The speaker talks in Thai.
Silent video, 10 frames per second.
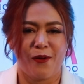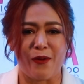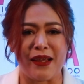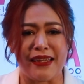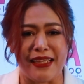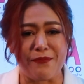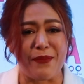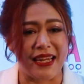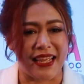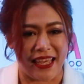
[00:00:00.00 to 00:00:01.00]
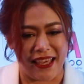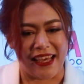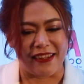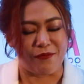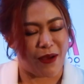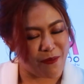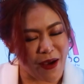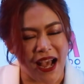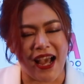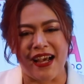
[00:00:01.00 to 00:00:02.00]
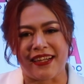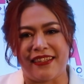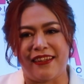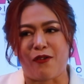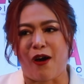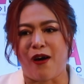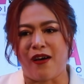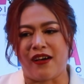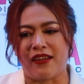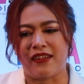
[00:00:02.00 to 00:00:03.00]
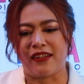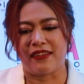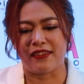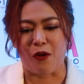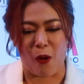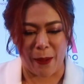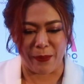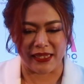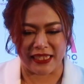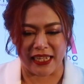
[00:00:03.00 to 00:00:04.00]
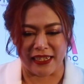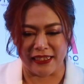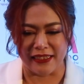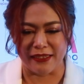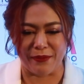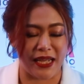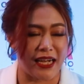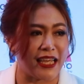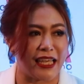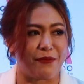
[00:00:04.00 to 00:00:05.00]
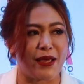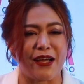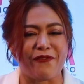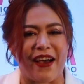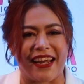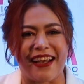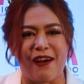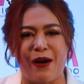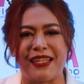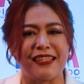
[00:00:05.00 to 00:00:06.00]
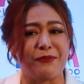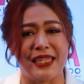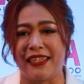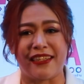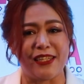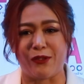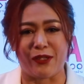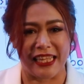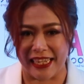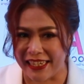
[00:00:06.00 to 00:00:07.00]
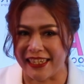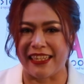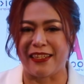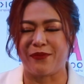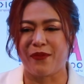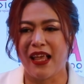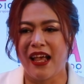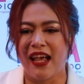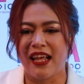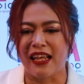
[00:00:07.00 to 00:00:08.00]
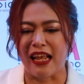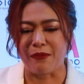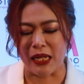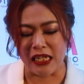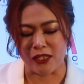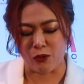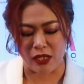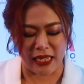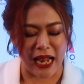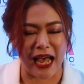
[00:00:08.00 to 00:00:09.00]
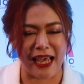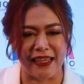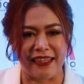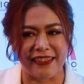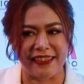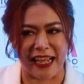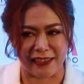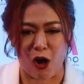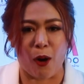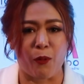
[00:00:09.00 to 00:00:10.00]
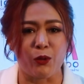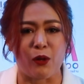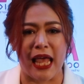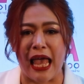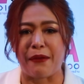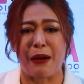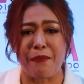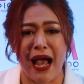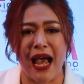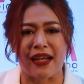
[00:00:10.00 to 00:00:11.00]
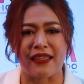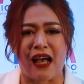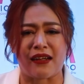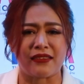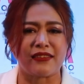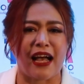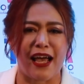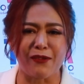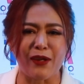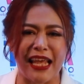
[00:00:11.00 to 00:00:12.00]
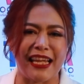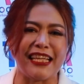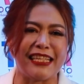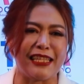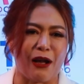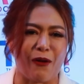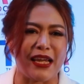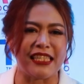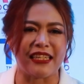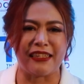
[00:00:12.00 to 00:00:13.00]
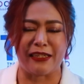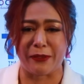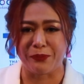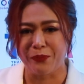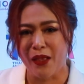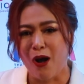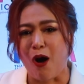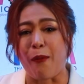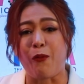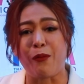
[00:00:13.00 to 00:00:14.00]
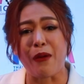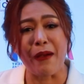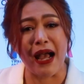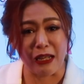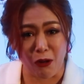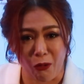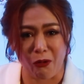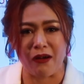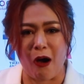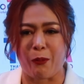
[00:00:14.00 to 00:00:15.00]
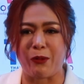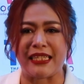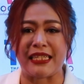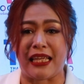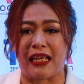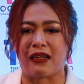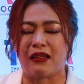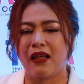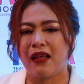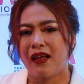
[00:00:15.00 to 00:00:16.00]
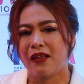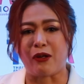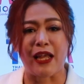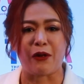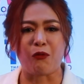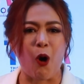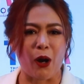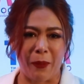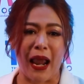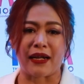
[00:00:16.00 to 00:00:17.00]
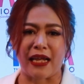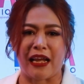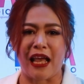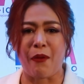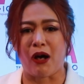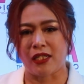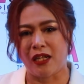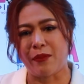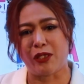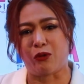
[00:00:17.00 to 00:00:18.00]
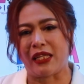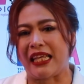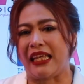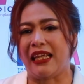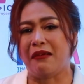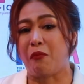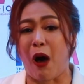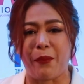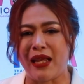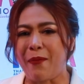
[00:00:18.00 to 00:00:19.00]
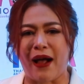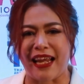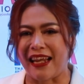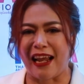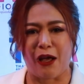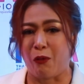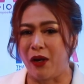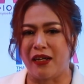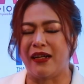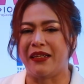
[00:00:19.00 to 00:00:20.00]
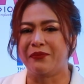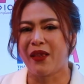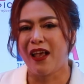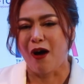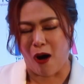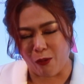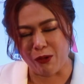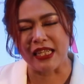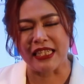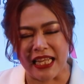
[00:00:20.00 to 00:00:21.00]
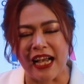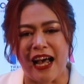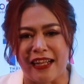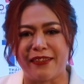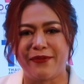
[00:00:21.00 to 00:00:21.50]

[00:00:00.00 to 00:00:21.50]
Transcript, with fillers: วันนี้เป็นเกียรติมาก ๆ แล้วก็ความเป็นจริงคือไม่เคยคิดไม่เคยฝันค่ะ ว่าฉันมาถึงได้จุดนี้เลยนั้นมาถึงจุดนี้ได้อยากจะขอบคุณแทนมากๆ อยากอยากให้ตัวแทนได้ยินเสียงวันนี้จังเลย ขอบคุณมากๆนะลูก ขอบคุณจริงๆ ตัวแทนทุกคนผลักดันให้บอสขึ้นมาจุดนี้ บอสไม่ได้ผลักดันอะไรคุณเลย ขอบคุณจริงๆค่ะ